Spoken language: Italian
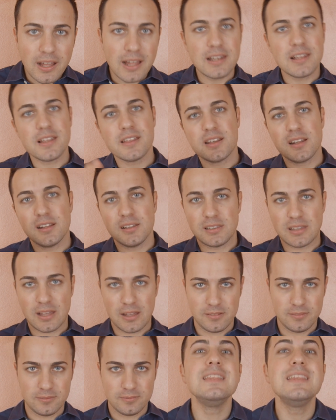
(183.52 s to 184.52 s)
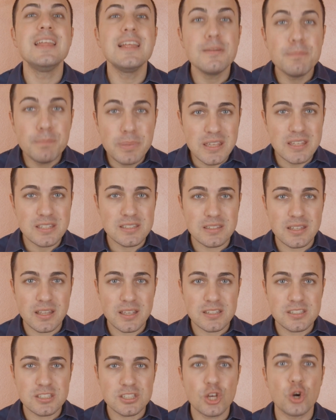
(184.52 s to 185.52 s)
alla realtà. Nel
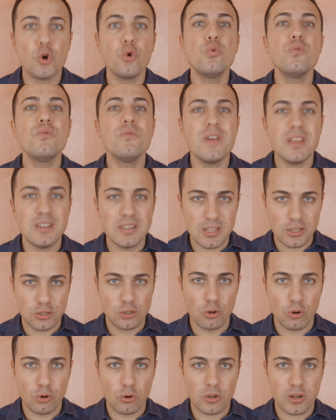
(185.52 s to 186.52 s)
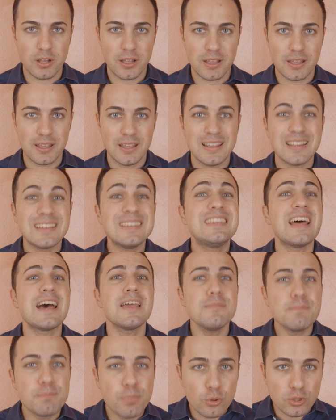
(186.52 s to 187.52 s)
business un venditore dà
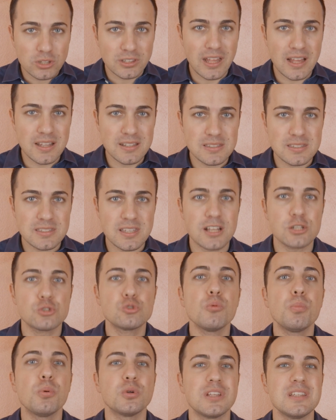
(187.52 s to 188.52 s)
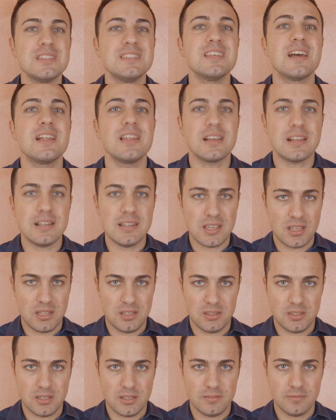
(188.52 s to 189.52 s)
importanza al suo potenziale
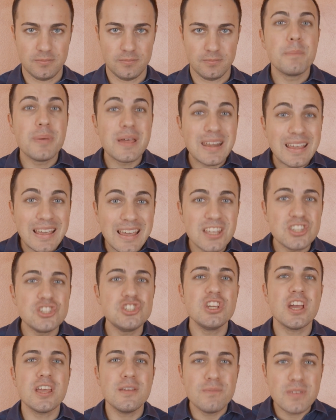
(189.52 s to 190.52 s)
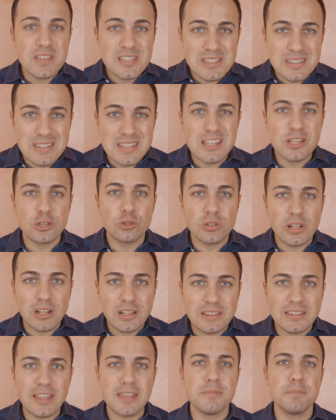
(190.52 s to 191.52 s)
cliente perché ci ha investito
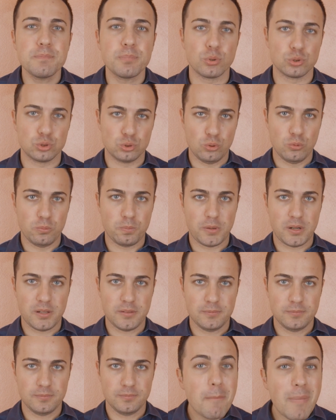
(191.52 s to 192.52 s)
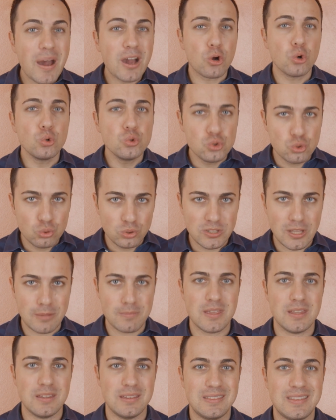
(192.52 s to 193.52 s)
del tempo sopra, ma
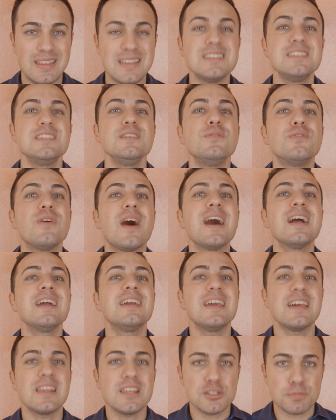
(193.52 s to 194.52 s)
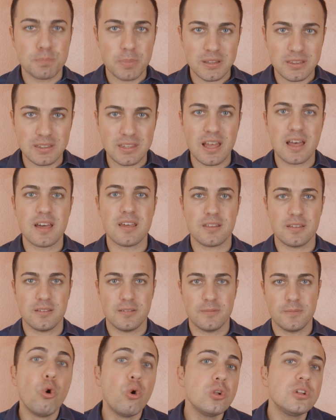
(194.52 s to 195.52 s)
congiuntamente si fa anche
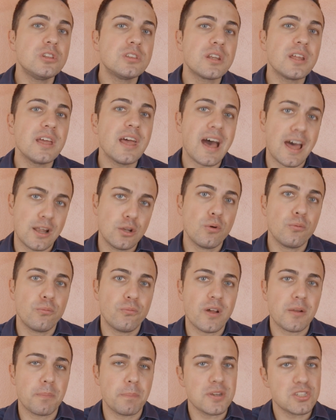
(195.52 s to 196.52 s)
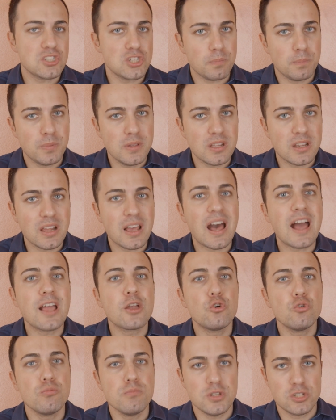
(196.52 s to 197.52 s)
rispettare, oltre a non far percepire
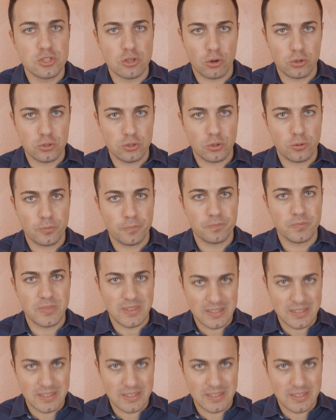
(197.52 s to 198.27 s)
alcun bisogno